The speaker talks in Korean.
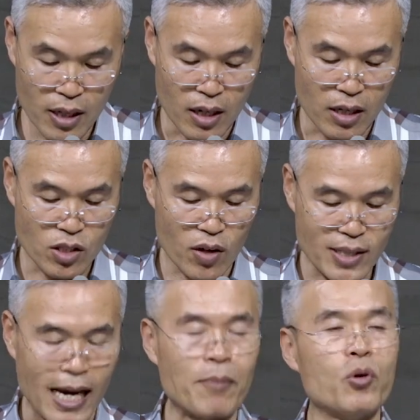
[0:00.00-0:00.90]
어, 저희
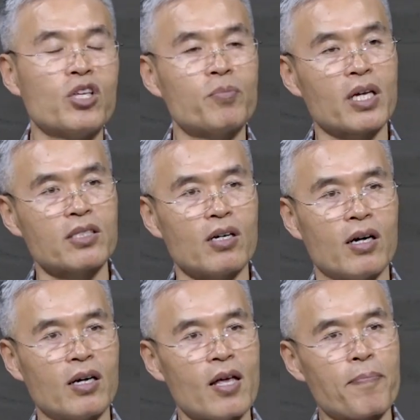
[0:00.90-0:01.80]

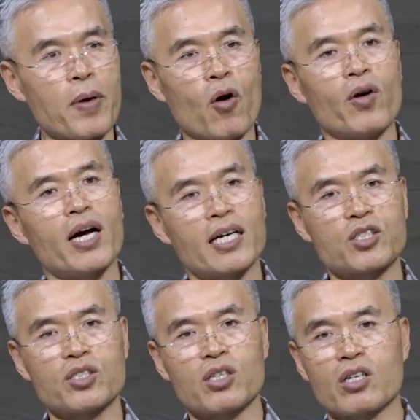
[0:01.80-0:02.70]
장모님께서 병원에
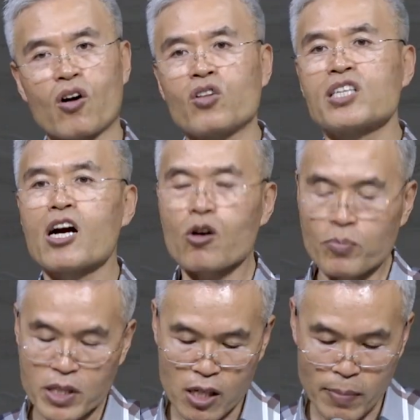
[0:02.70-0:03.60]
가셔서 건강
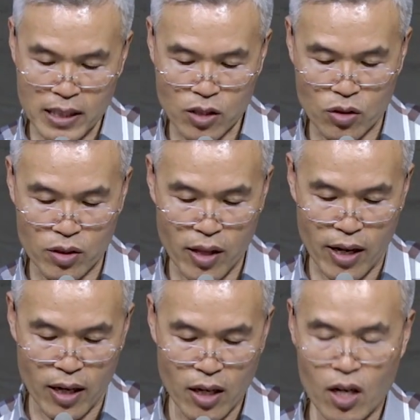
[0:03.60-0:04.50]
검진을
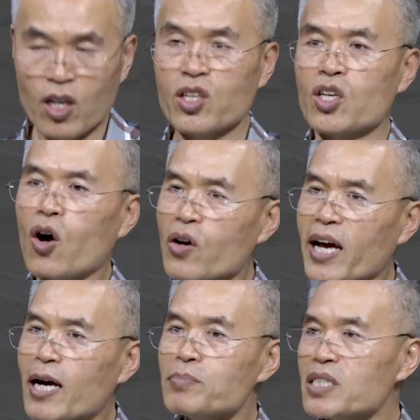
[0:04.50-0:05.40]
받으셨는데
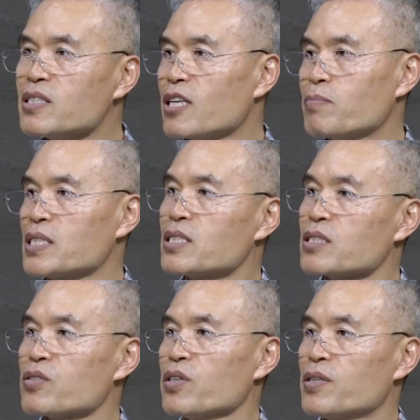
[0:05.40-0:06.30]
혈액암 진단을 받으신
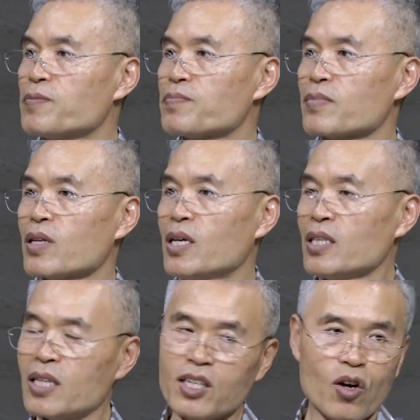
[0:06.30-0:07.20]
거예요.
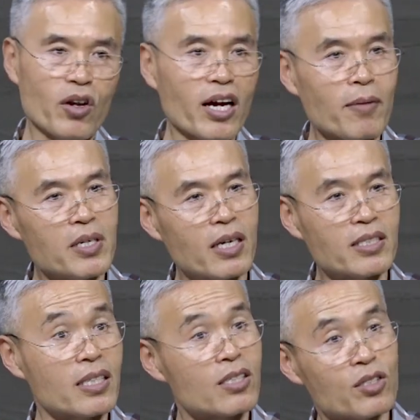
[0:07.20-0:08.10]
혈액암이라는
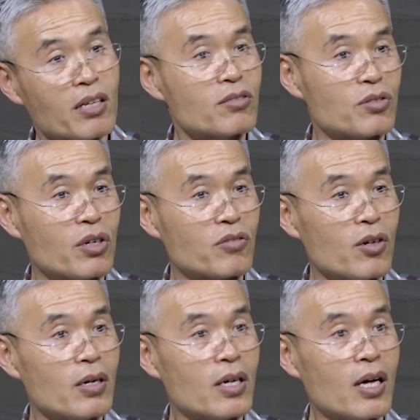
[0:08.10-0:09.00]
게 그렇다고 그러더라고요.
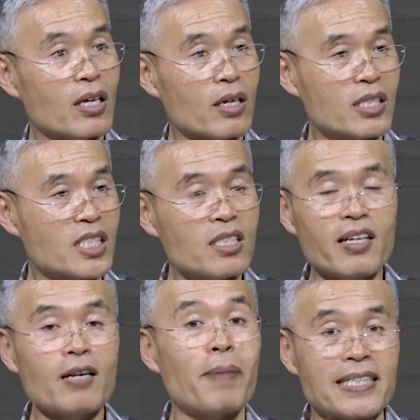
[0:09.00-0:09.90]
어,
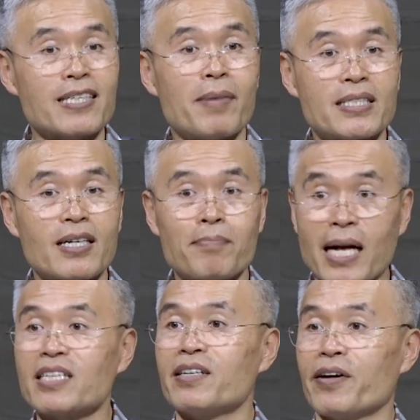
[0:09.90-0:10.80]
진단을 받자마자
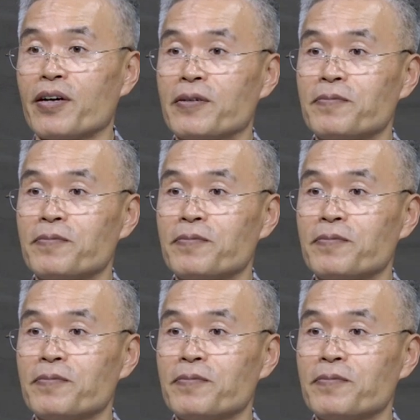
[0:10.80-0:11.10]
말기래요.